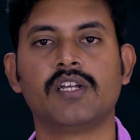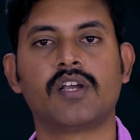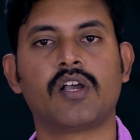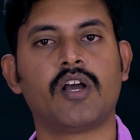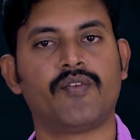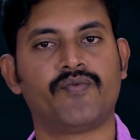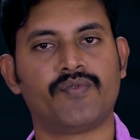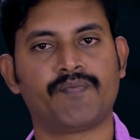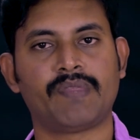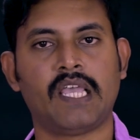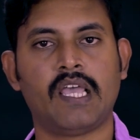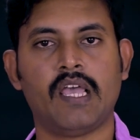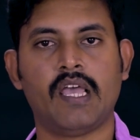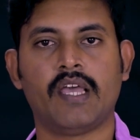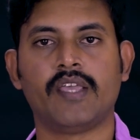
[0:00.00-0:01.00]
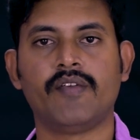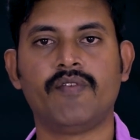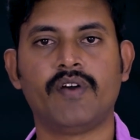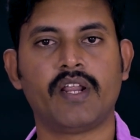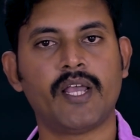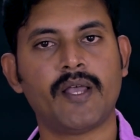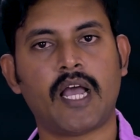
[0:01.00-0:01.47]
கிர்காஃப்
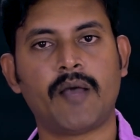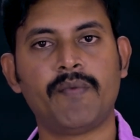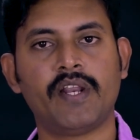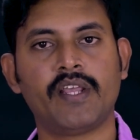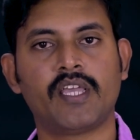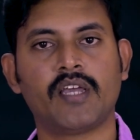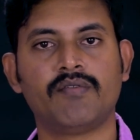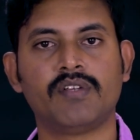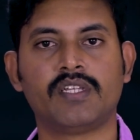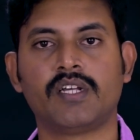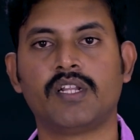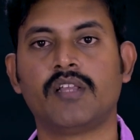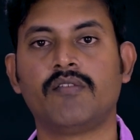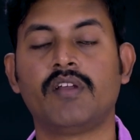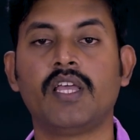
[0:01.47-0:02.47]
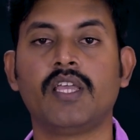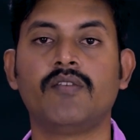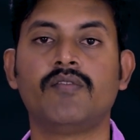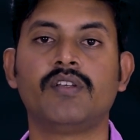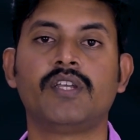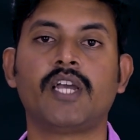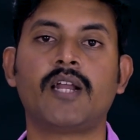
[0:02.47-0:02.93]
இவர் அமெரிக்காவை சேர்ந்தவர்
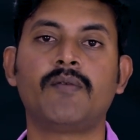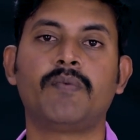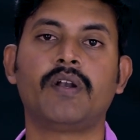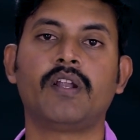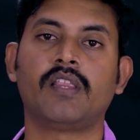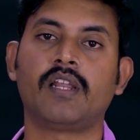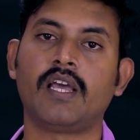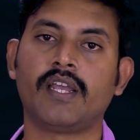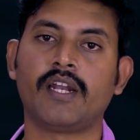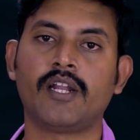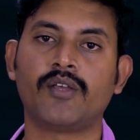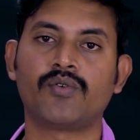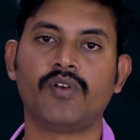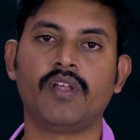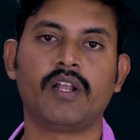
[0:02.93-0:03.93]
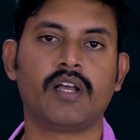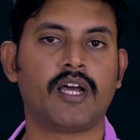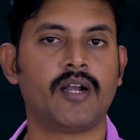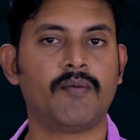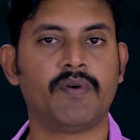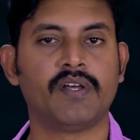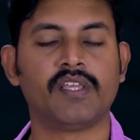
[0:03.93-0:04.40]
இவர் ஷேர் பண்ணதில் என்ன
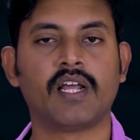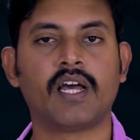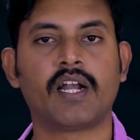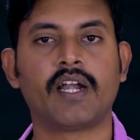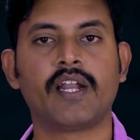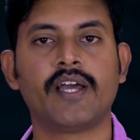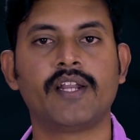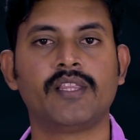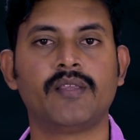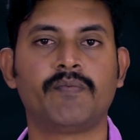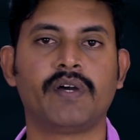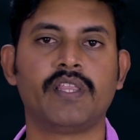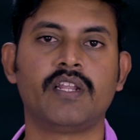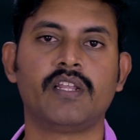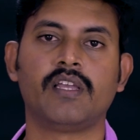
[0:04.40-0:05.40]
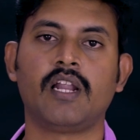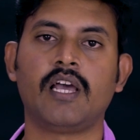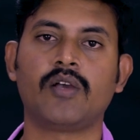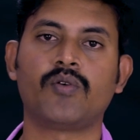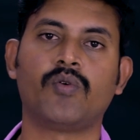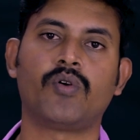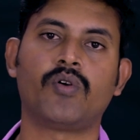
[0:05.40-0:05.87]
சொல்லியிருக்காருன்னு பார்த்தீங்கன்னா ரெண்டாயிரத்தி பதினஞ்சில்
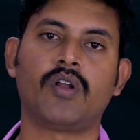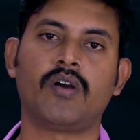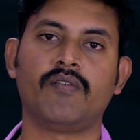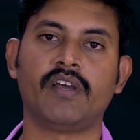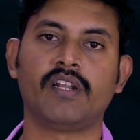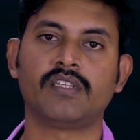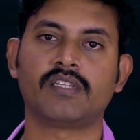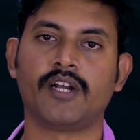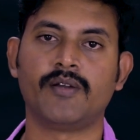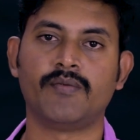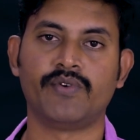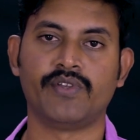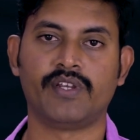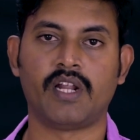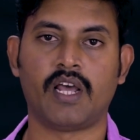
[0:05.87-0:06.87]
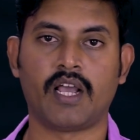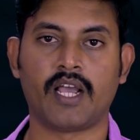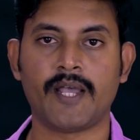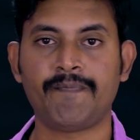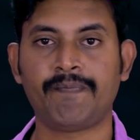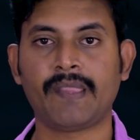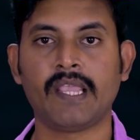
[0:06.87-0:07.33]
கொரோனா வைரஸ் கண்டுபிடிச்சிட்டாங்க
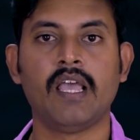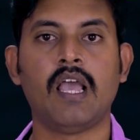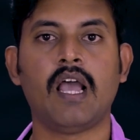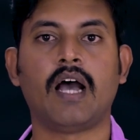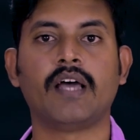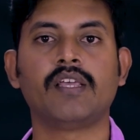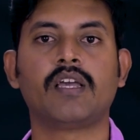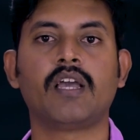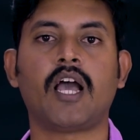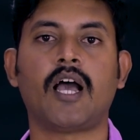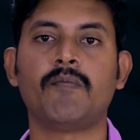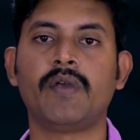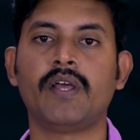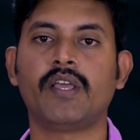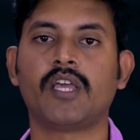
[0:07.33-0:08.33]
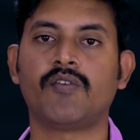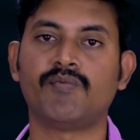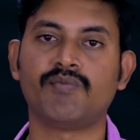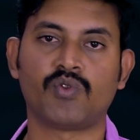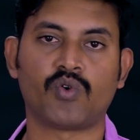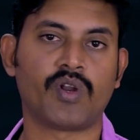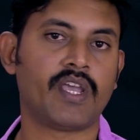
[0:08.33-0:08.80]
அதுக்கு
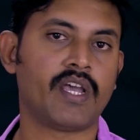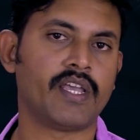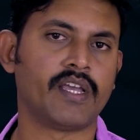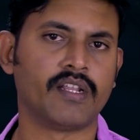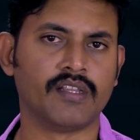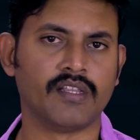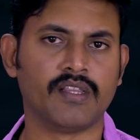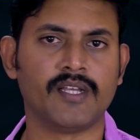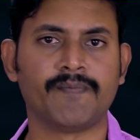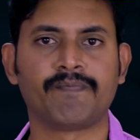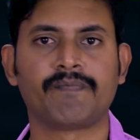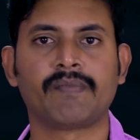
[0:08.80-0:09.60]
அமெரிக்காவும் துணையாக இருந்தது